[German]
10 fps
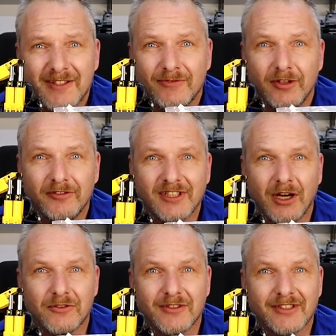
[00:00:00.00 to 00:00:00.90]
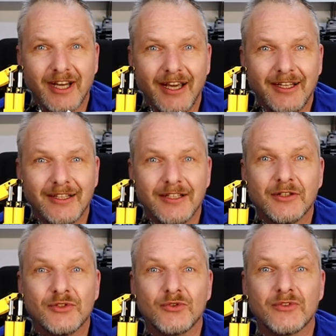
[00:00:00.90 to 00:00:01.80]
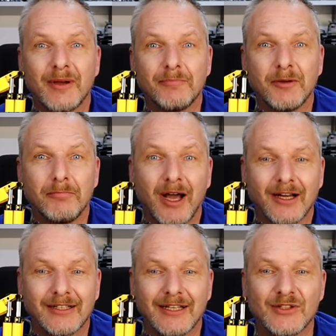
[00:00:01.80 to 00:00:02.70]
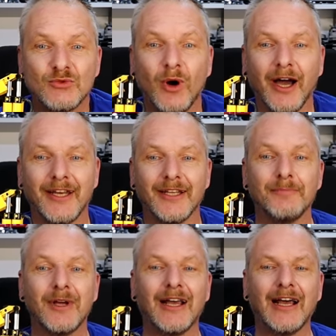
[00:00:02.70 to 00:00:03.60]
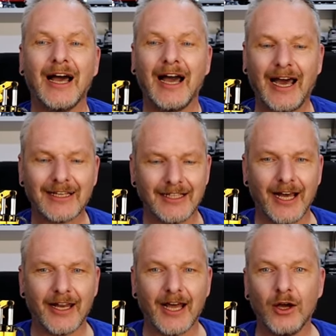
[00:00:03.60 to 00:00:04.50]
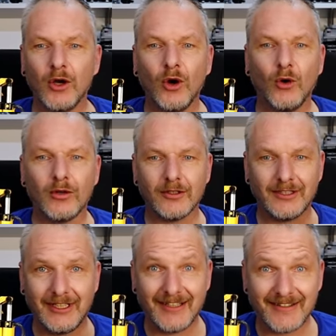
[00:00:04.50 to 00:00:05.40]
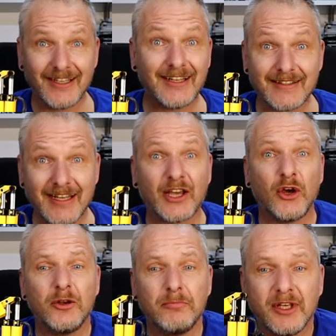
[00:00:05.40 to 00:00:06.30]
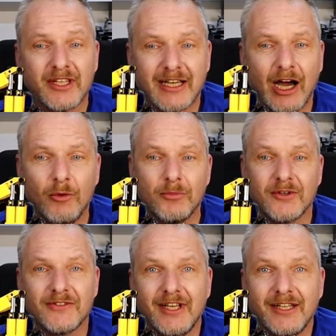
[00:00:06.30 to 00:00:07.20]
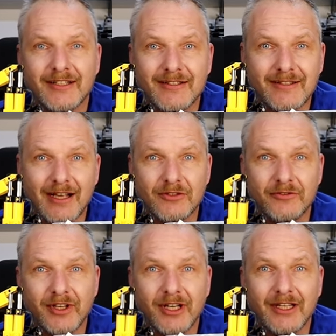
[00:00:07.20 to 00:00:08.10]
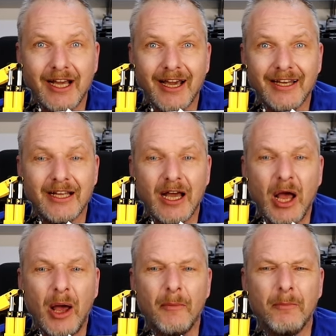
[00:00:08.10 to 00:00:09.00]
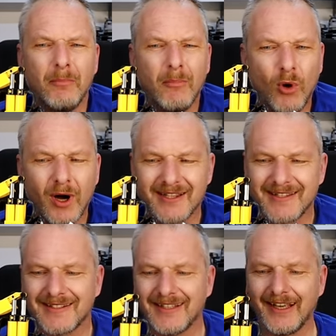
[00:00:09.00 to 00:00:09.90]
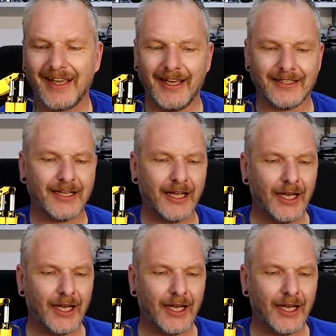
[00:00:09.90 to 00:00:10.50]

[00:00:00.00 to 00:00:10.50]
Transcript: 12.000 Teile zusammengepackt zu einem Radlader. Und ihr seht das, ihr könnt mich kaum noch sehen. Das ist also wirklich ein Mordsgerät.